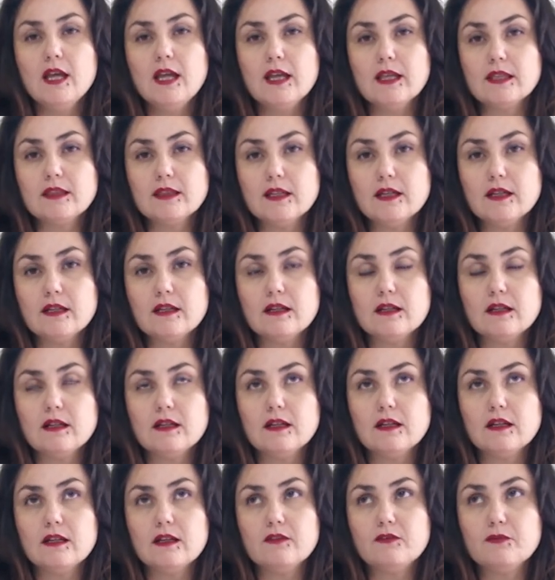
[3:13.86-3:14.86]

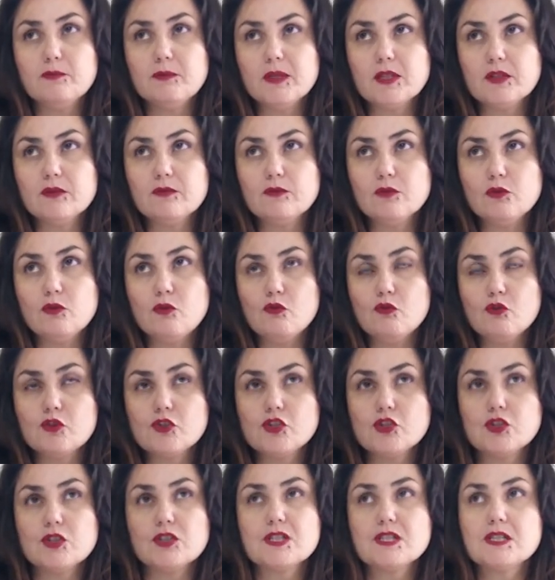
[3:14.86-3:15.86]
это э, в первую
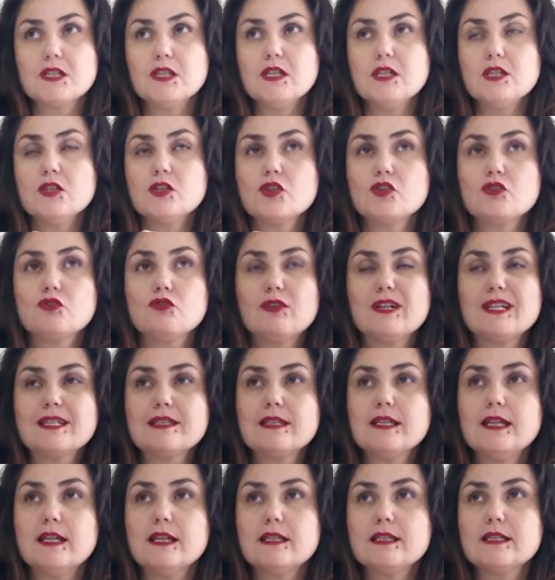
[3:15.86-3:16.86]
очередь. И что
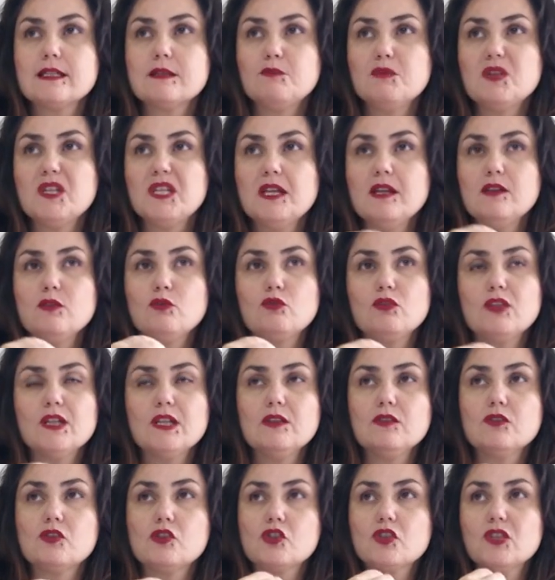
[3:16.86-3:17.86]
касается меня, то
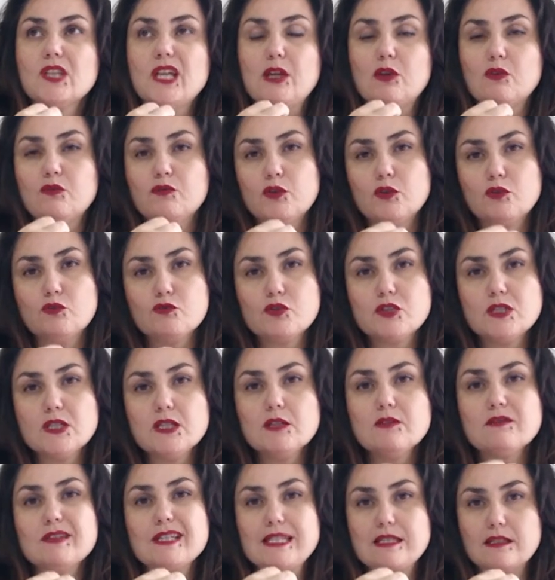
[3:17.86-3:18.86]
я начинаю
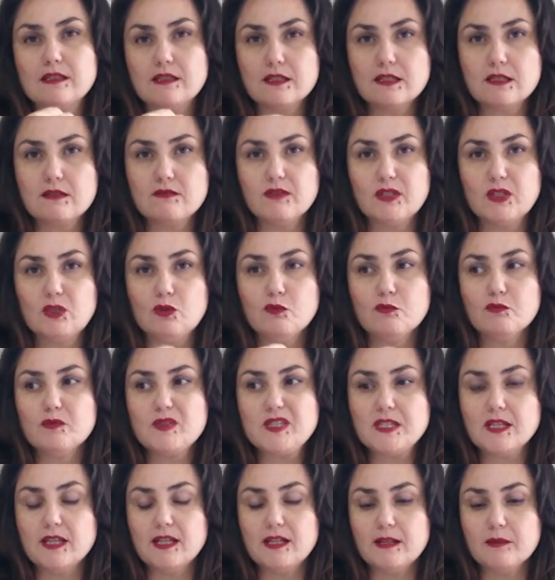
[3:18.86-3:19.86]
фокусироваться на своем
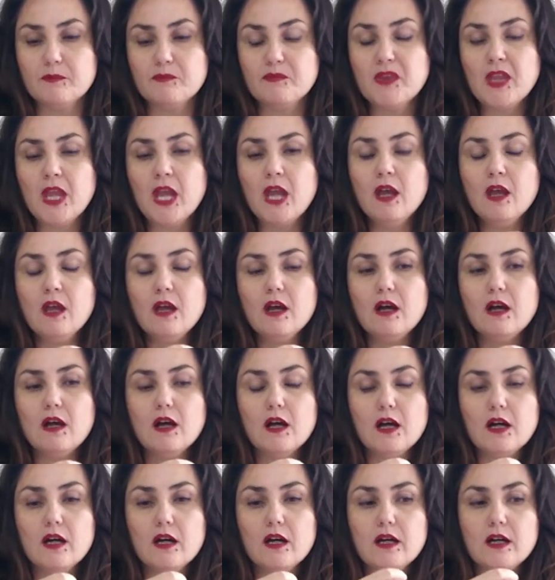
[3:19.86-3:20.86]
теле.
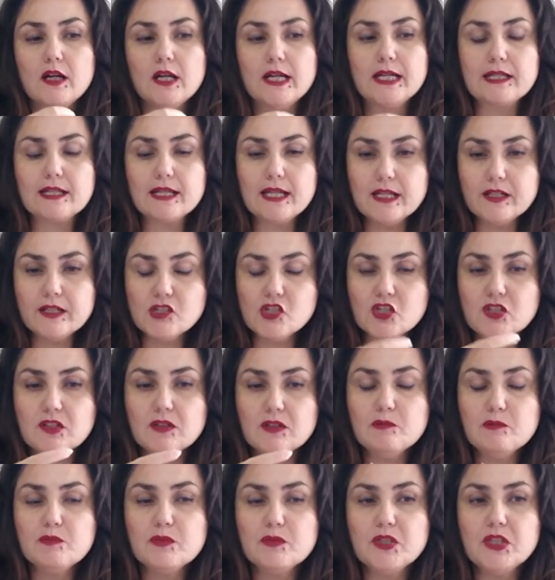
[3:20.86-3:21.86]
А раньше
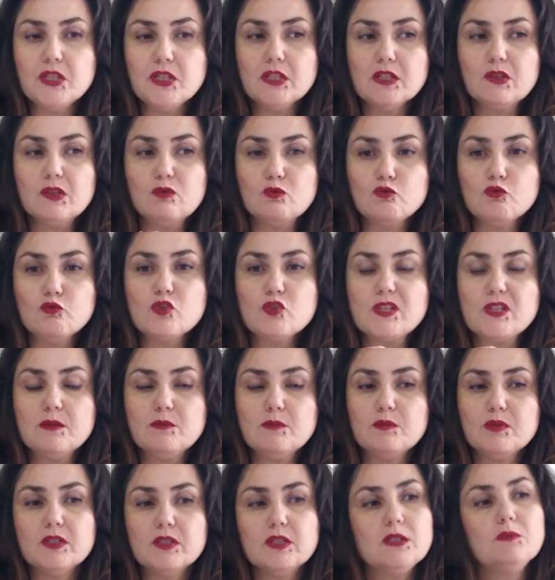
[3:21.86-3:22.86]
мне нужно
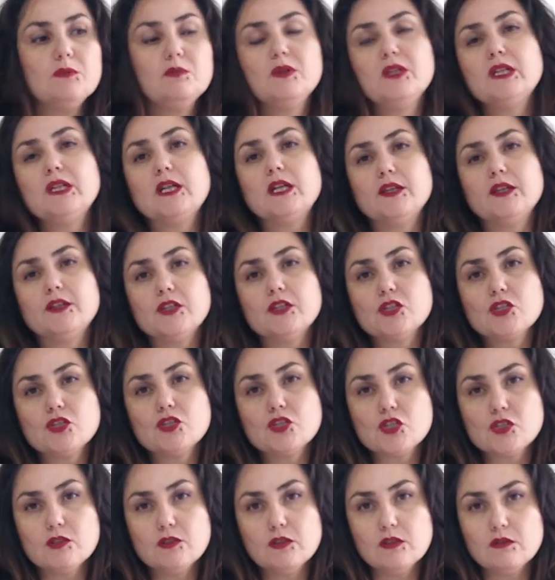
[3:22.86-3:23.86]
было бы,
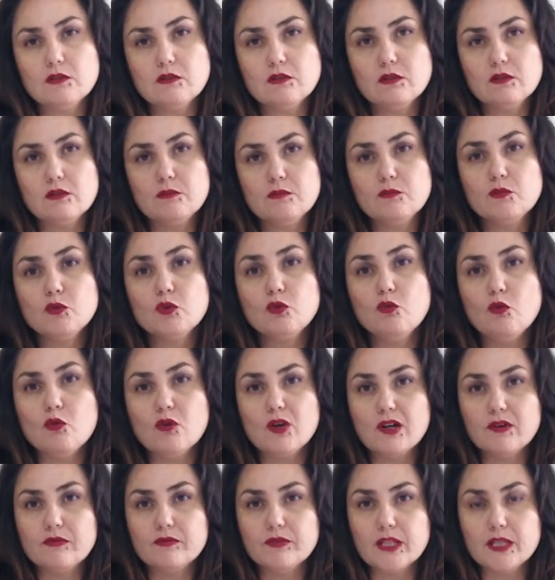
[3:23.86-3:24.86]
конечно же, э,
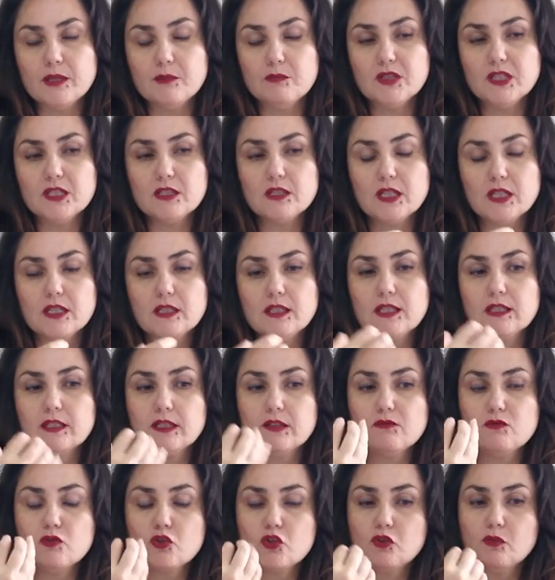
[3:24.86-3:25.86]
много времени да, для
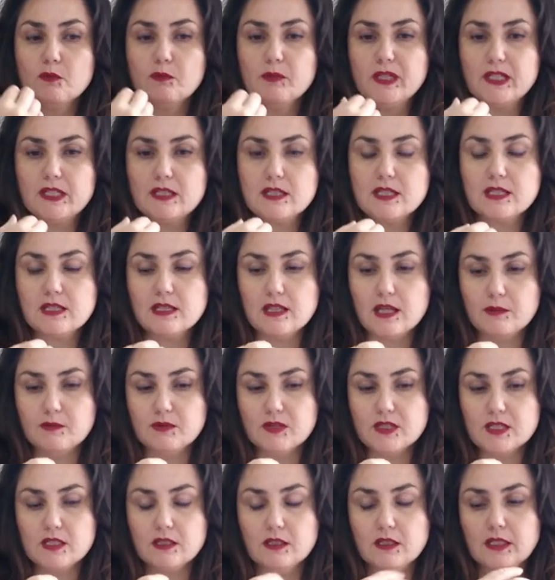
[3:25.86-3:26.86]
того, чтобы
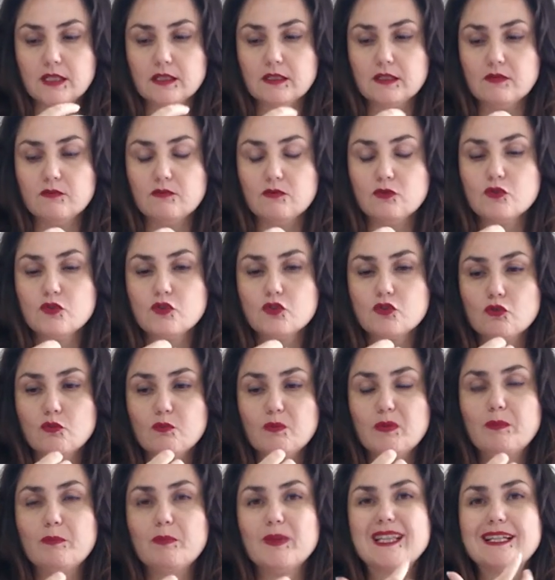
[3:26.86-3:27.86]
расслабиться, для того,
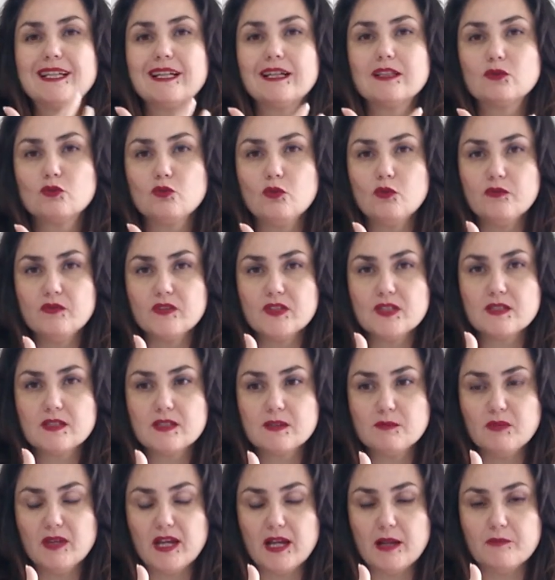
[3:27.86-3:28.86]
чтобы
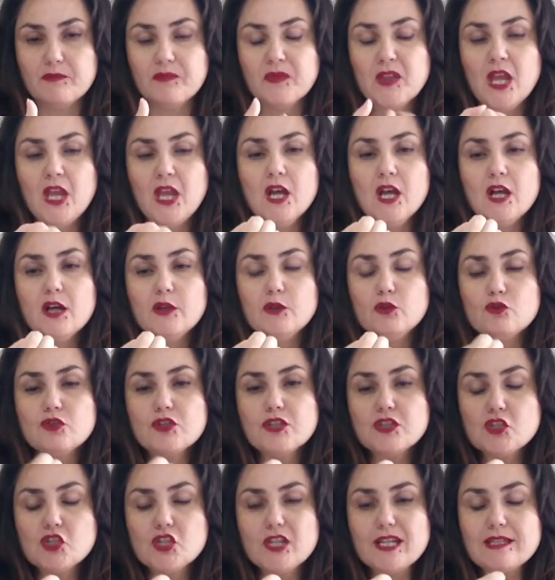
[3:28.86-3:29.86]
подготовить себя. Но
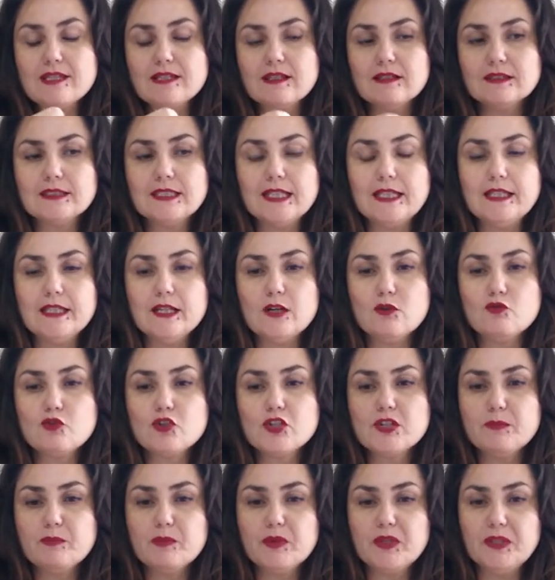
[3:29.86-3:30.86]
сейчас, когда я
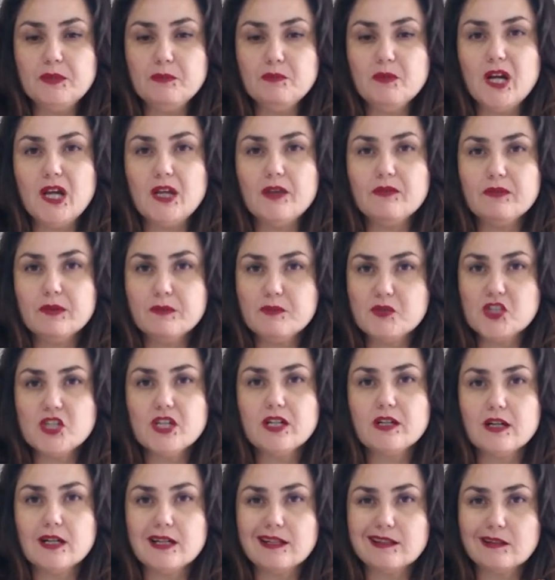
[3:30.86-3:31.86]
уже понимаю
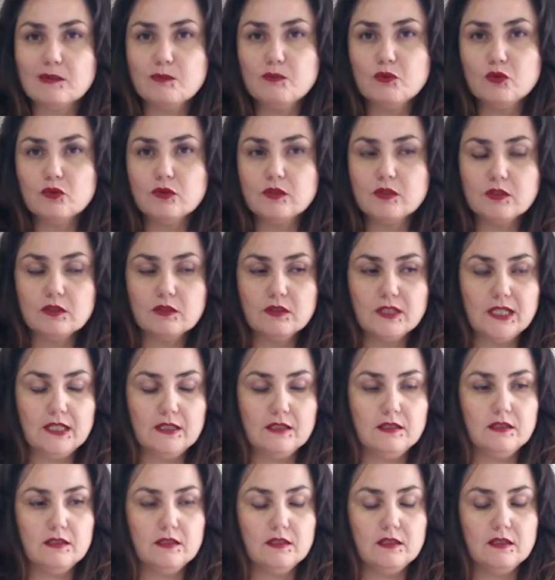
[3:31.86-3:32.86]
вообще, как работает
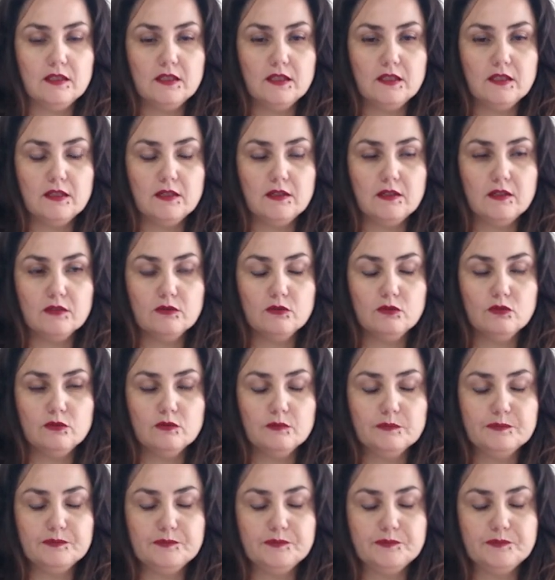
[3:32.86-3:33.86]
да, а,
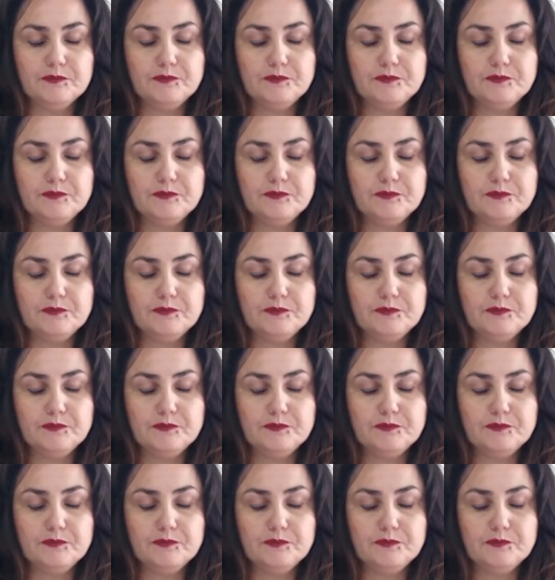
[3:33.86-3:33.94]
ну,